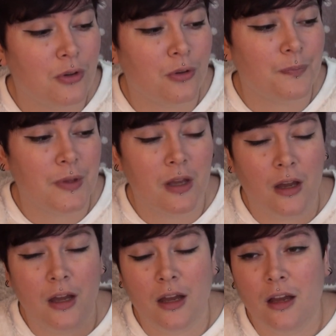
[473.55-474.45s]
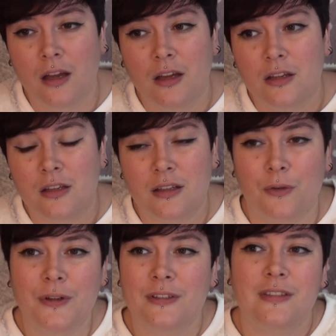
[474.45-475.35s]

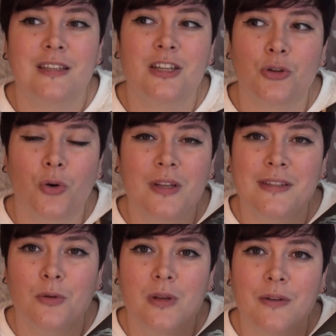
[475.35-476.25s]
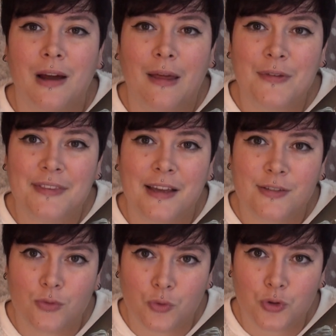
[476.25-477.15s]
en fait si je relisais le livre à la
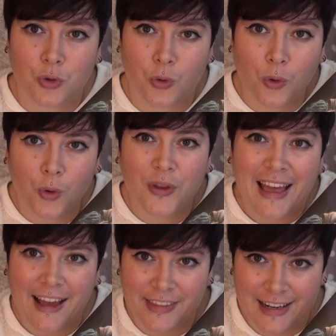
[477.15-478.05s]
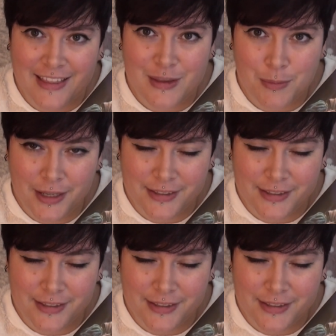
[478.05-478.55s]
vitesse où je re-regarde l'animé,